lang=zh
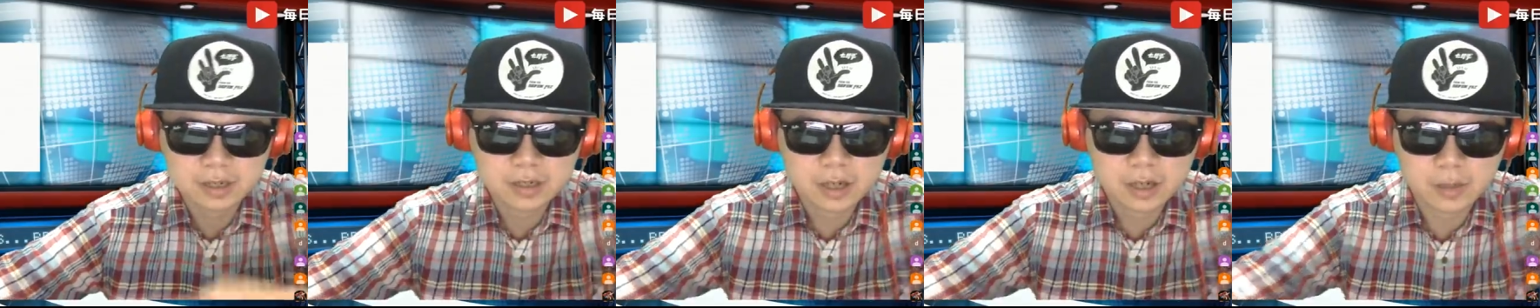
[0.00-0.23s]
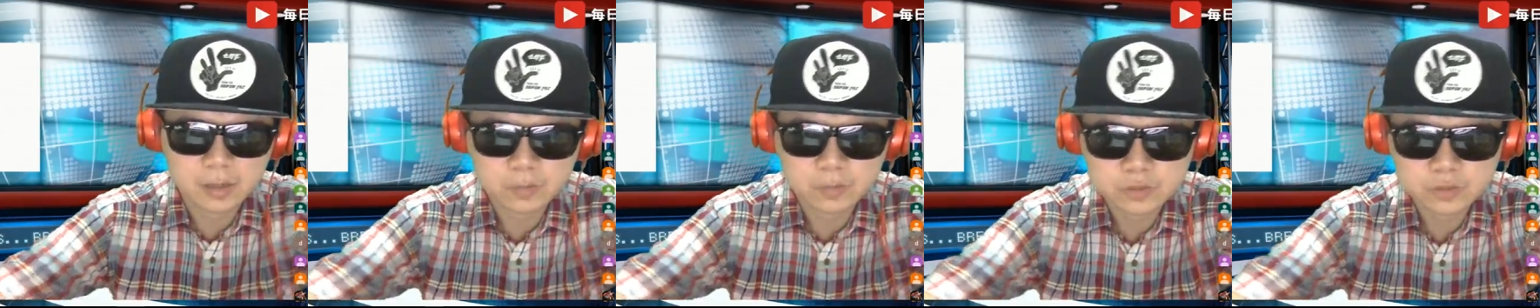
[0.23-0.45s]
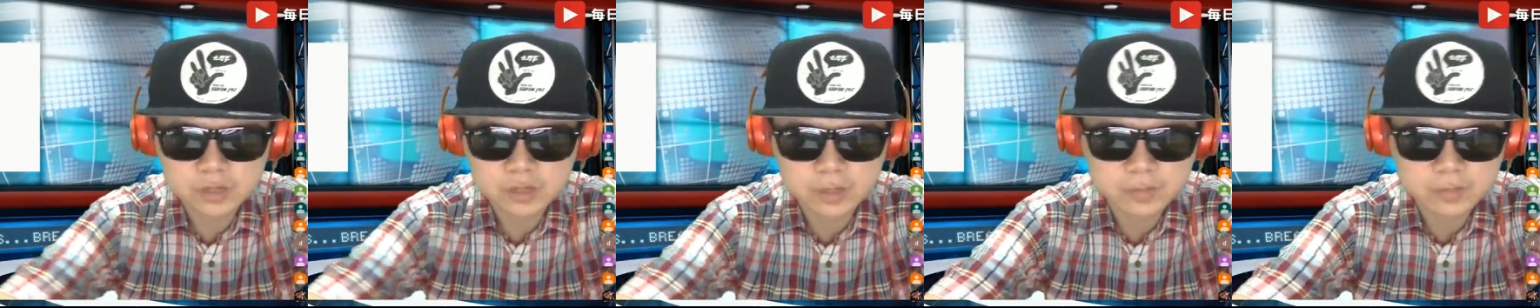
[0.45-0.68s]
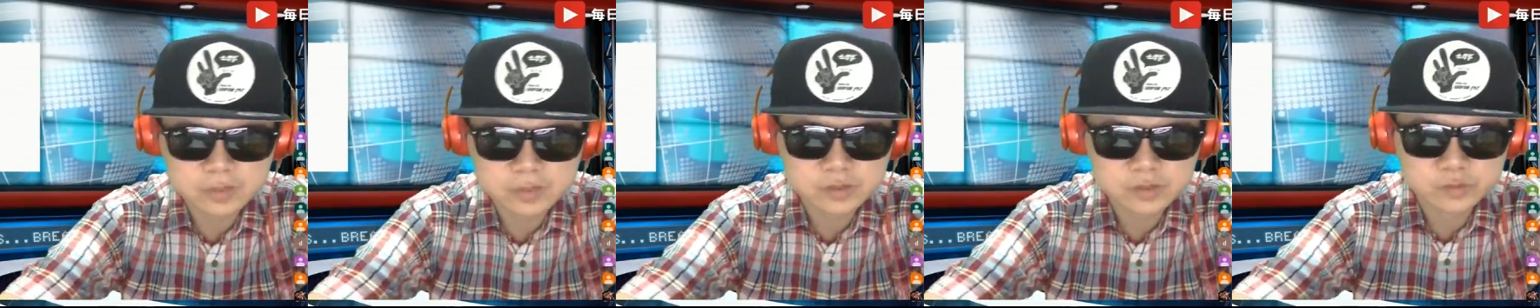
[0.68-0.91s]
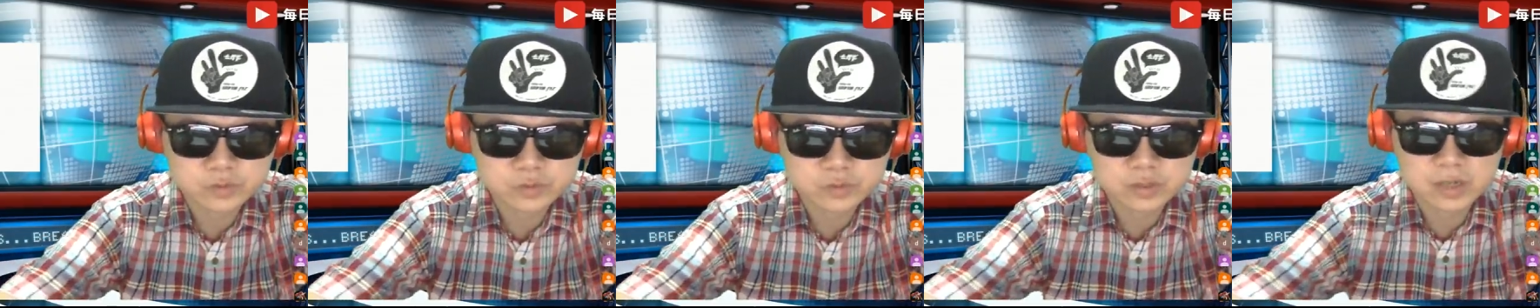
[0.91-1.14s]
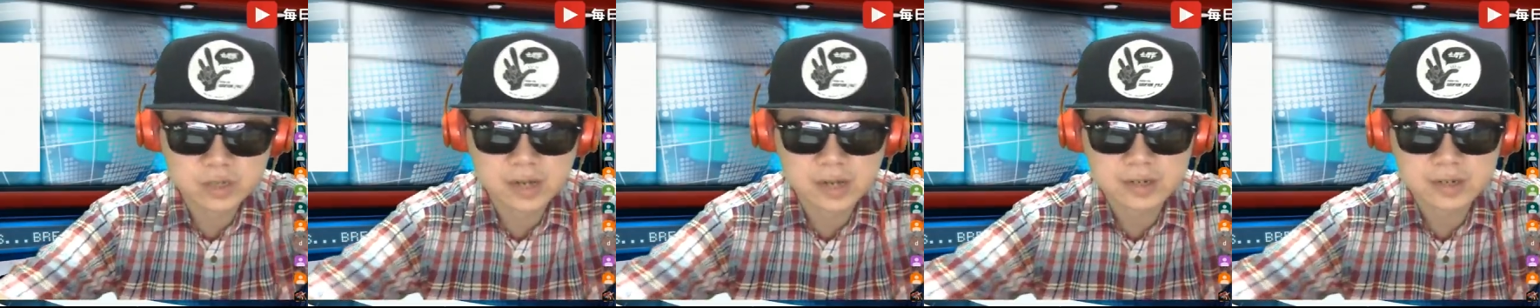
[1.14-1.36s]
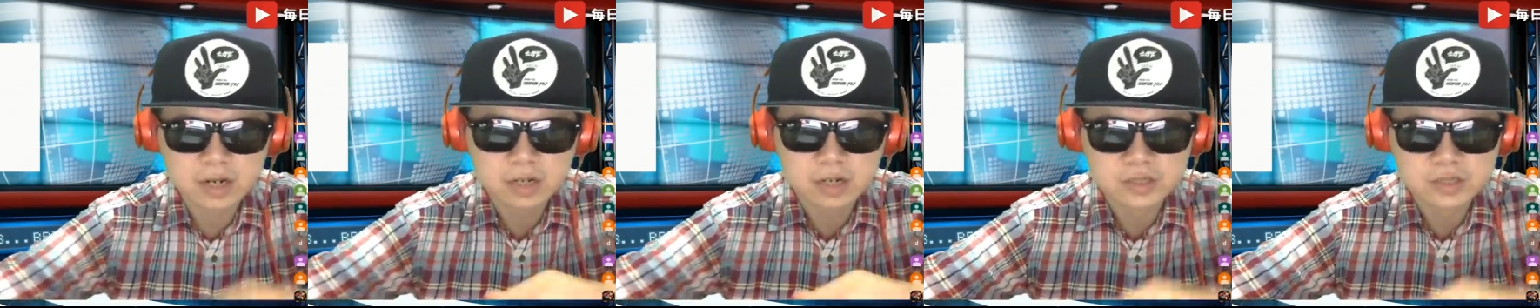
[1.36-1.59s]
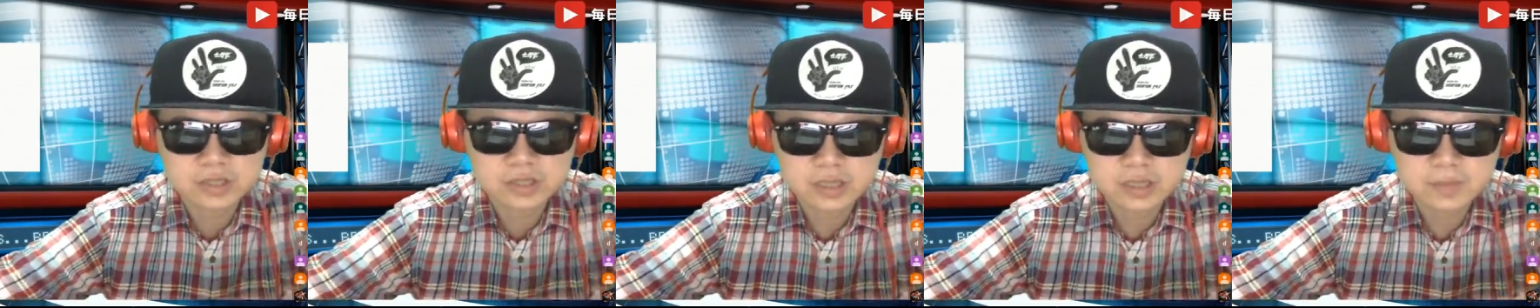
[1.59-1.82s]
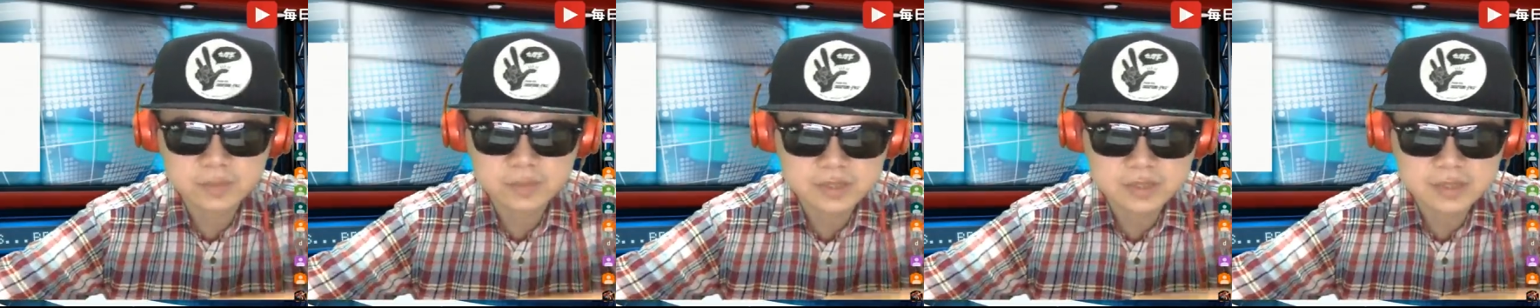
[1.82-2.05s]
好，目前比分是来到了十
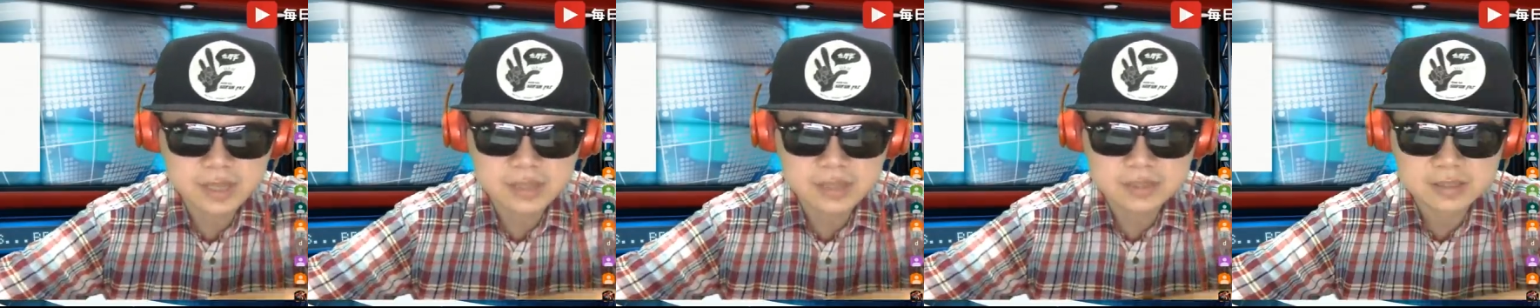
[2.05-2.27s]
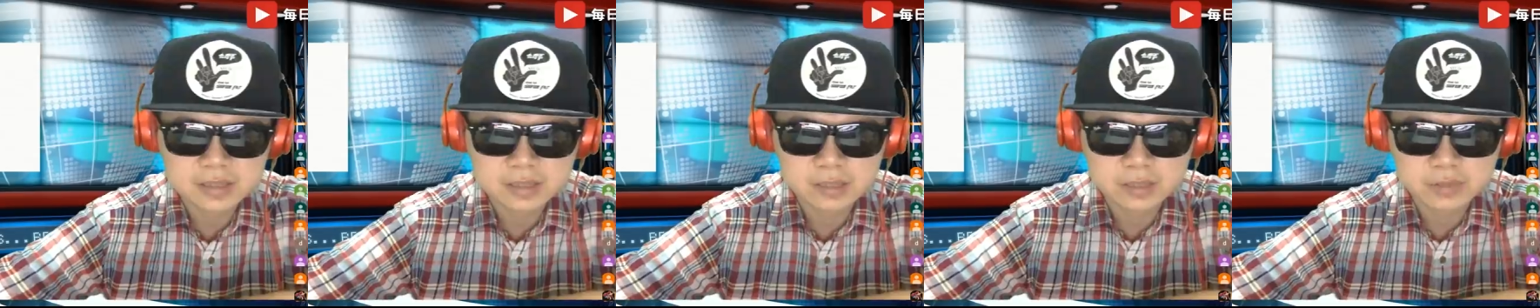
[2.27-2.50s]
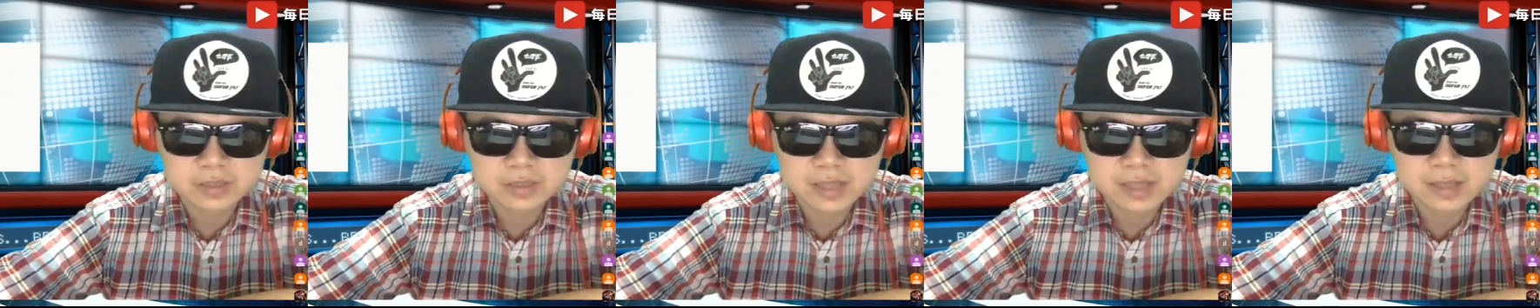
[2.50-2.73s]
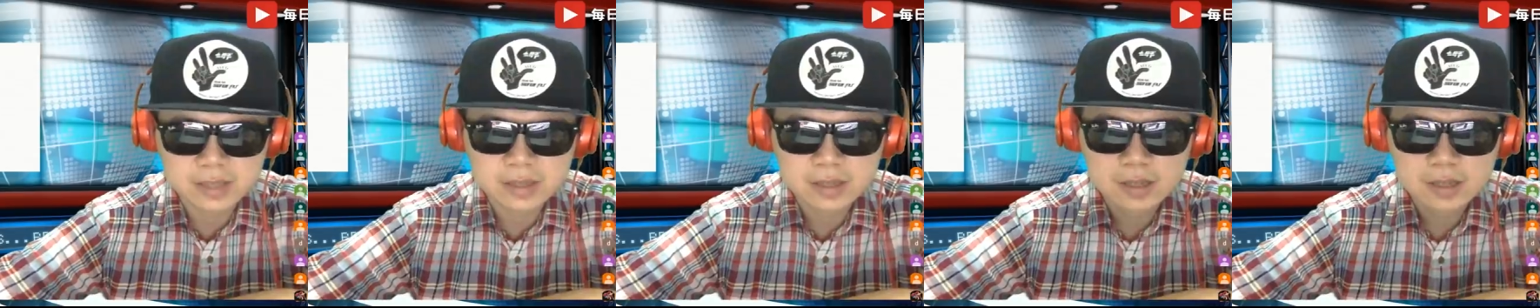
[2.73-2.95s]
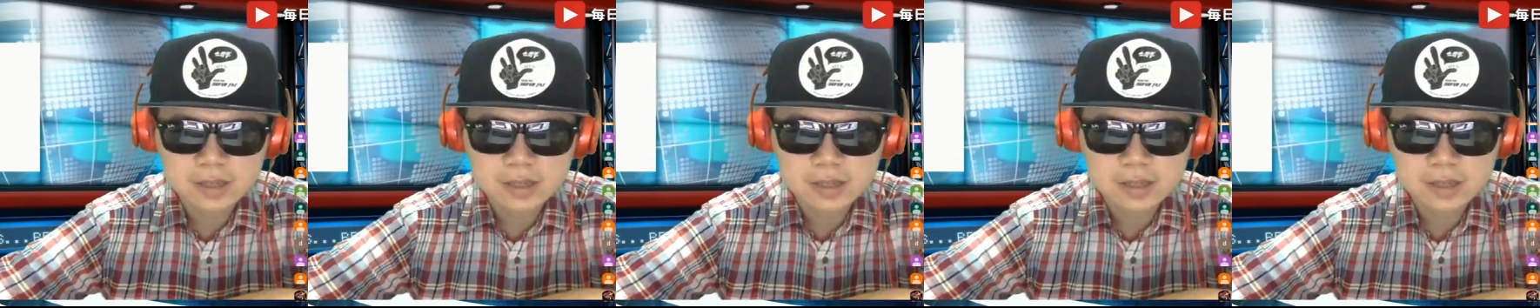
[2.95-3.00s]
一比三，十一比三。